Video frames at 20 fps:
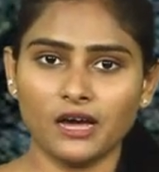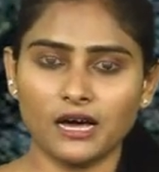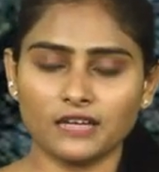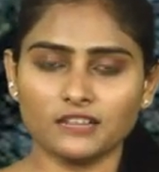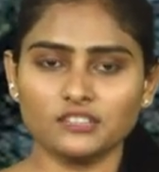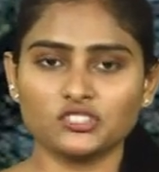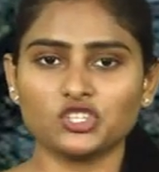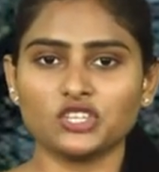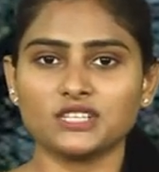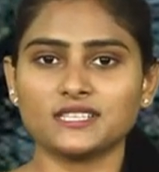
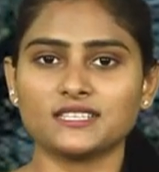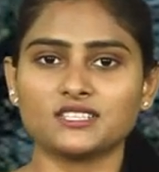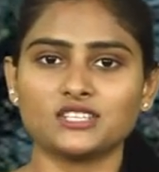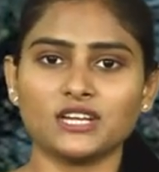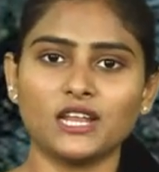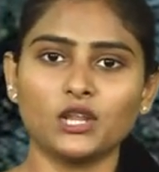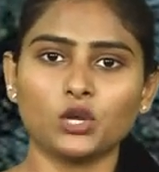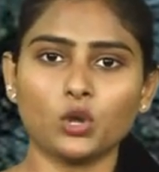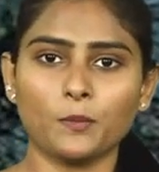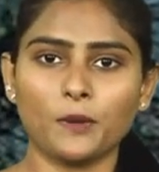అరెస్ట్ చేసి
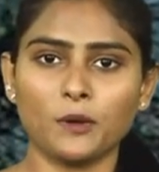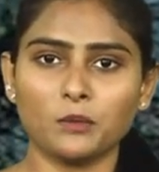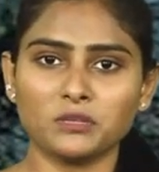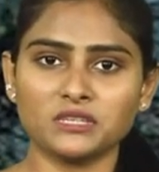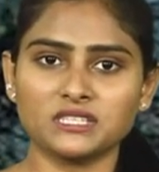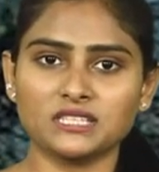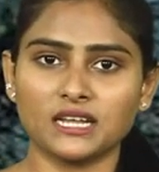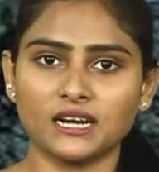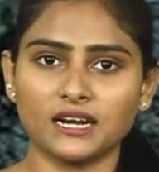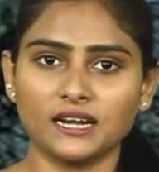జైలుకు
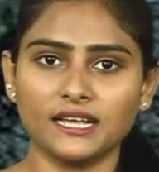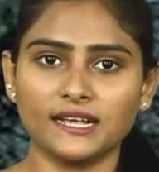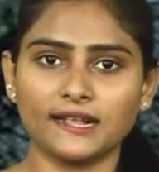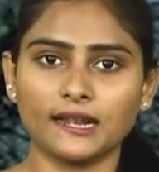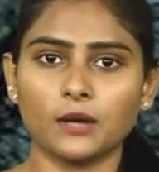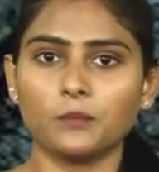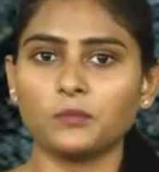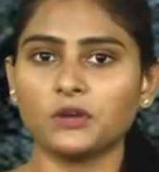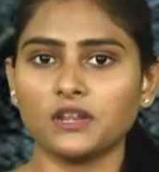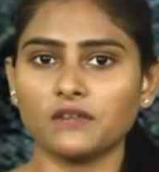పంపిస్తానని
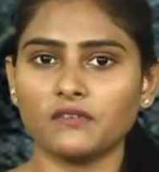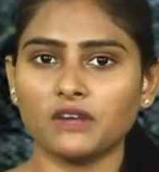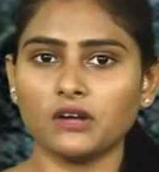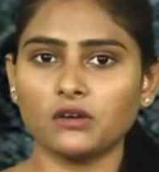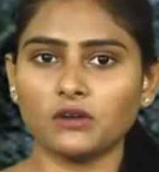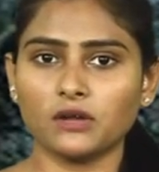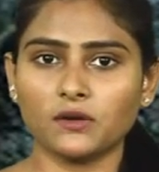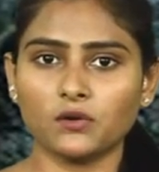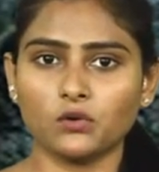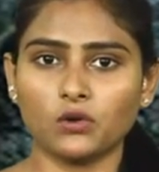క్లబ్
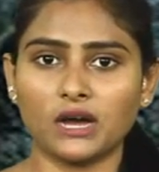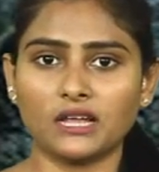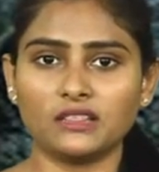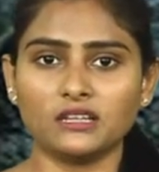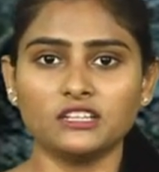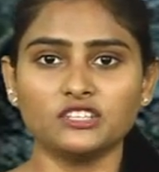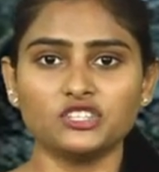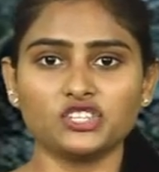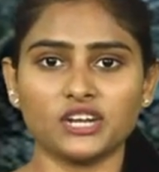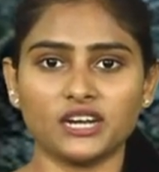నిర్వాహకులకు
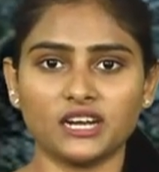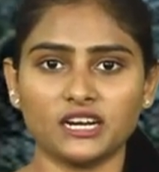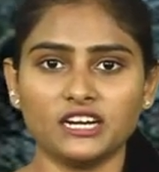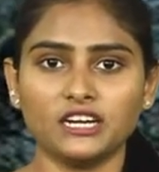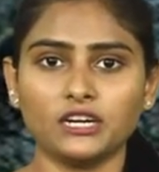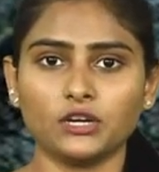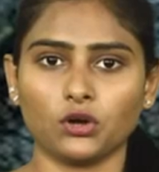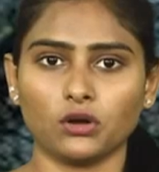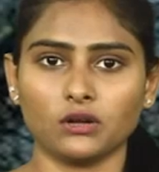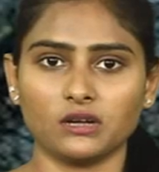
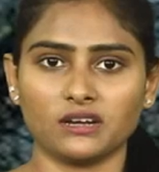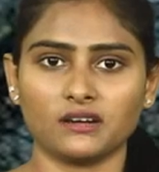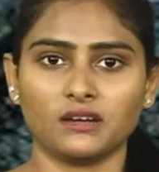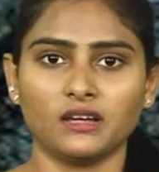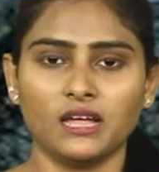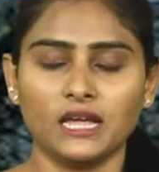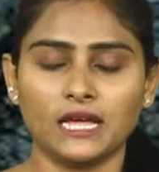అదిలించాడని టాక్